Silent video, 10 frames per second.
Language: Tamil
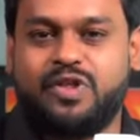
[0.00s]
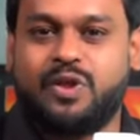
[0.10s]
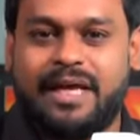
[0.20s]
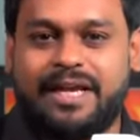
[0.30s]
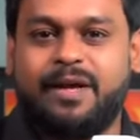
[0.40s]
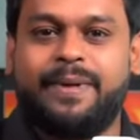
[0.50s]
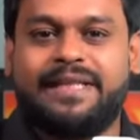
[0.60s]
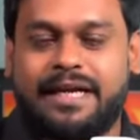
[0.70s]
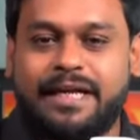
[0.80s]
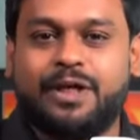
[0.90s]
ஸோ நிறைய
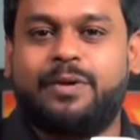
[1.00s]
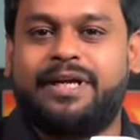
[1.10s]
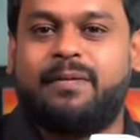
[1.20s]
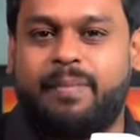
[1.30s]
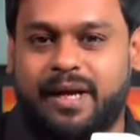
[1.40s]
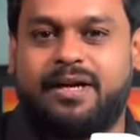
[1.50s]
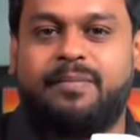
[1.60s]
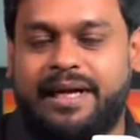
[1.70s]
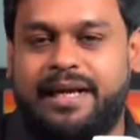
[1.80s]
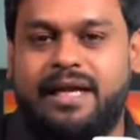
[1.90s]
பேர் தண்ணி குடிக்கிற
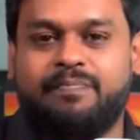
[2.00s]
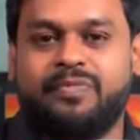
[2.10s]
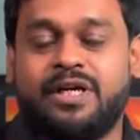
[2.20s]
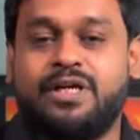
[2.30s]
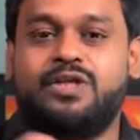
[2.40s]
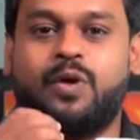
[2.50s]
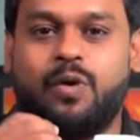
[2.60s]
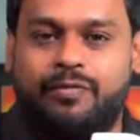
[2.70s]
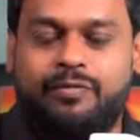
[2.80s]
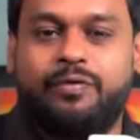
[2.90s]
பழக்கமே இல்லை ஸோ
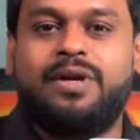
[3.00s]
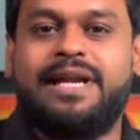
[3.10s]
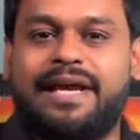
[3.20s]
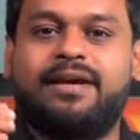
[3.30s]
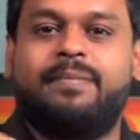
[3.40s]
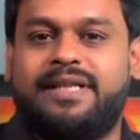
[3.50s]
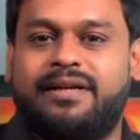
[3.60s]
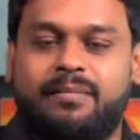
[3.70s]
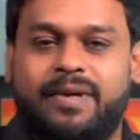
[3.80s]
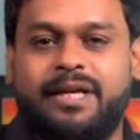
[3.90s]
ஃபுல் டேக்கு
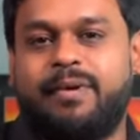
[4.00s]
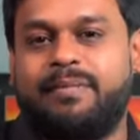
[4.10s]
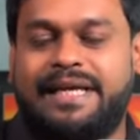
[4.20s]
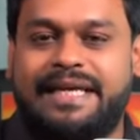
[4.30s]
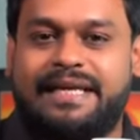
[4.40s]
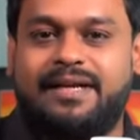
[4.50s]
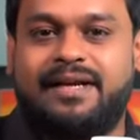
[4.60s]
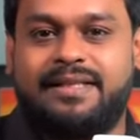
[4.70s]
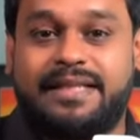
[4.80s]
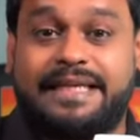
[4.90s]
பார்த்தீங்கன்னா மினிமம் நீங்கள்
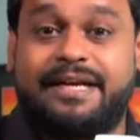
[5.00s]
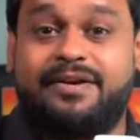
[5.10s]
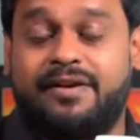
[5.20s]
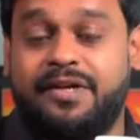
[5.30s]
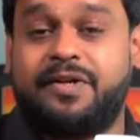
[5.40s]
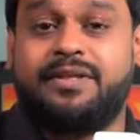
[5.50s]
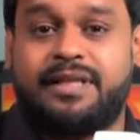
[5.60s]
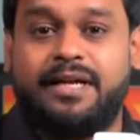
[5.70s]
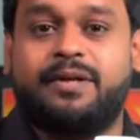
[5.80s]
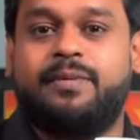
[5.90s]
இரண்டுலேருந்து இரண்டரை லிட்டர்
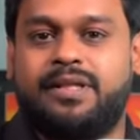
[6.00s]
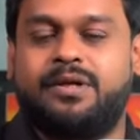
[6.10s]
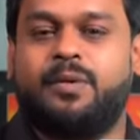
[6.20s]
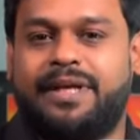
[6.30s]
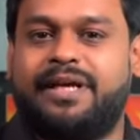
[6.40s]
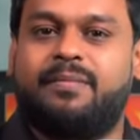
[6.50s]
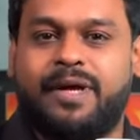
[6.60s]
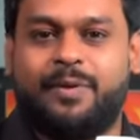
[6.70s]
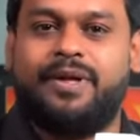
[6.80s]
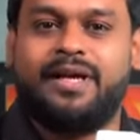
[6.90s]
தண்ணி வந்து குடிக்கிற
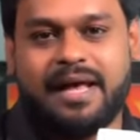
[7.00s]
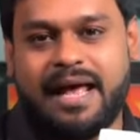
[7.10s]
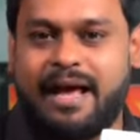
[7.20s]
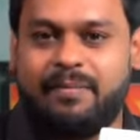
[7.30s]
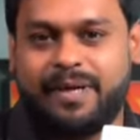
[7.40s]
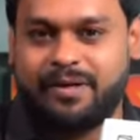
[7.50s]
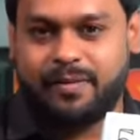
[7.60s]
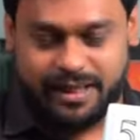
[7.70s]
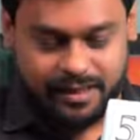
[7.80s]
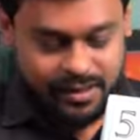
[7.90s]
மாதிரி ஒரு ஹேபிட்டுக்கு வாங்க